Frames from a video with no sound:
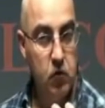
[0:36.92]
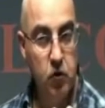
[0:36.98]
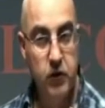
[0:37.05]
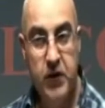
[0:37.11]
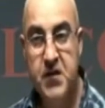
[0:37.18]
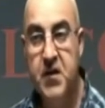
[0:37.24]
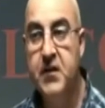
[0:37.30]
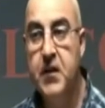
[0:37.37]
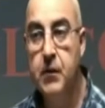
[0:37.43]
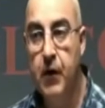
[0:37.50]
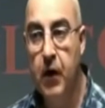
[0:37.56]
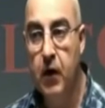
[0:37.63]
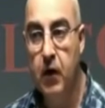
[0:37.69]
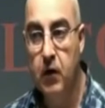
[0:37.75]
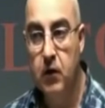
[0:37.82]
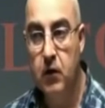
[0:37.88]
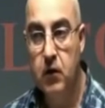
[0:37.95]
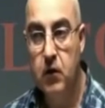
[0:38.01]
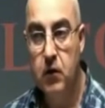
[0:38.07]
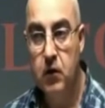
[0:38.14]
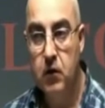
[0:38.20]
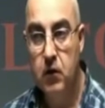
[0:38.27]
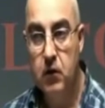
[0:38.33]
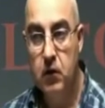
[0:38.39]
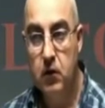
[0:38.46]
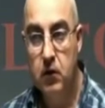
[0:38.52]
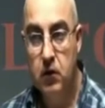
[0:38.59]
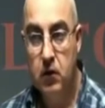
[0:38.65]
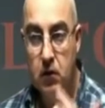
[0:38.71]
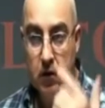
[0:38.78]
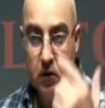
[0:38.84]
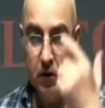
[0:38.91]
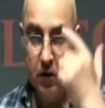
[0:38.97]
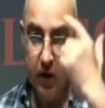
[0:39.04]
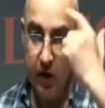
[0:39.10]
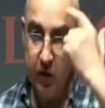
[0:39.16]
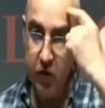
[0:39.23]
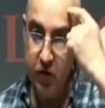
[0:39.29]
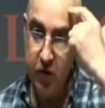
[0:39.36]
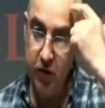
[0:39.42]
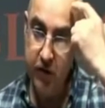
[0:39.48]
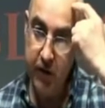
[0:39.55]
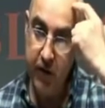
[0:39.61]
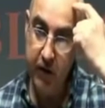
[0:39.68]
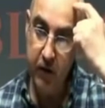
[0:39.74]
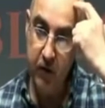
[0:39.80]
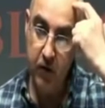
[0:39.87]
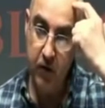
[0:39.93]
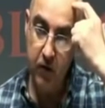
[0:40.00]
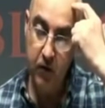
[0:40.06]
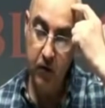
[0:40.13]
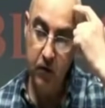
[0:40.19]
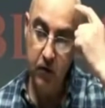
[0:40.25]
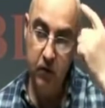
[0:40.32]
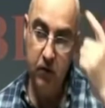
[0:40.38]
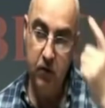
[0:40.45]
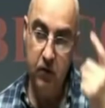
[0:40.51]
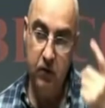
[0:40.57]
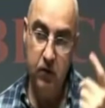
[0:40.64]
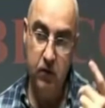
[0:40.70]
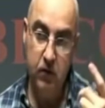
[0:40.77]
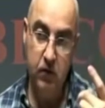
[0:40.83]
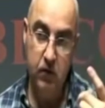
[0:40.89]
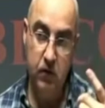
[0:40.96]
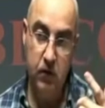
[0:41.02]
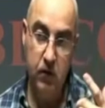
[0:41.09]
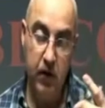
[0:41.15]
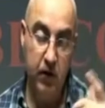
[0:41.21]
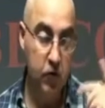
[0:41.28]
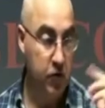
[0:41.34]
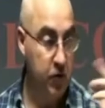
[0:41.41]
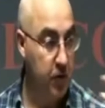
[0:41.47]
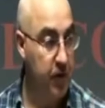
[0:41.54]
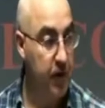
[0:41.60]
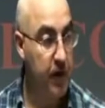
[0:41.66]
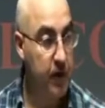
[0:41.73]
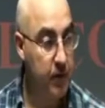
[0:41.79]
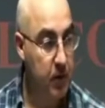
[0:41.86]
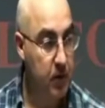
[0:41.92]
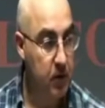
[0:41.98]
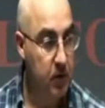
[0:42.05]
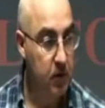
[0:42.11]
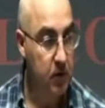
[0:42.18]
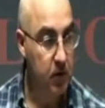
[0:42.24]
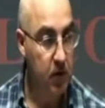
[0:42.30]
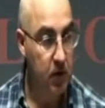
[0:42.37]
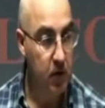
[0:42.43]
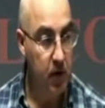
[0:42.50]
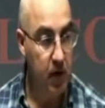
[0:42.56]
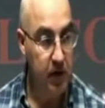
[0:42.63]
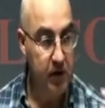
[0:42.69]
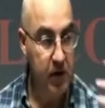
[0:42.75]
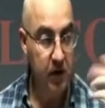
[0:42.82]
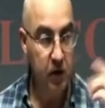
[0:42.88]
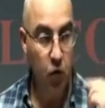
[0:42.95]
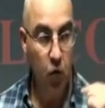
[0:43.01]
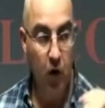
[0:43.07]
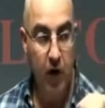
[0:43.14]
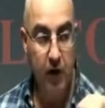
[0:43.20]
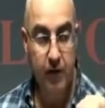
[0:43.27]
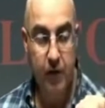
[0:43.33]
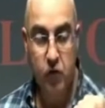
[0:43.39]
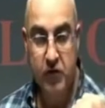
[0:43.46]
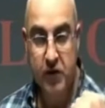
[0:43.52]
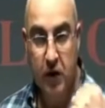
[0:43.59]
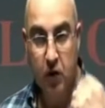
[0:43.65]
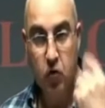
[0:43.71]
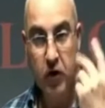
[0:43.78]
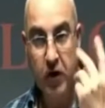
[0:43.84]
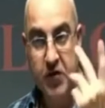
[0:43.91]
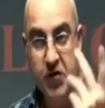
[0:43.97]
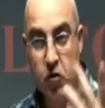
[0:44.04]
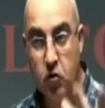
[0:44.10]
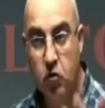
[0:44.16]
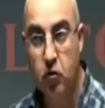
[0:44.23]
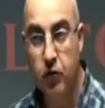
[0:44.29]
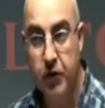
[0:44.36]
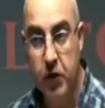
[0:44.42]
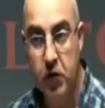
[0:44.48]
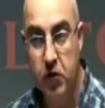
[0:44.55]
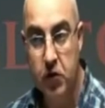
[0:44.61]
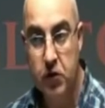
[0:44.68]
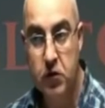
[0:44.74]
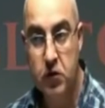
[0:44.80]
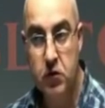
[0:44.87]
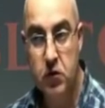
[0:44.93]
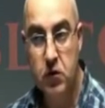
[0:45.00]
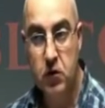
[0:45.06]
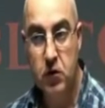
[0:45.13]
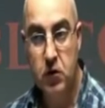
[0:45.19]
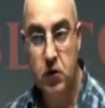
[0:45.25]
¿Dónde se trabaja? En nuestro interior, en nuestro cerebro. Es el lugar de nuestra conexión con Dios,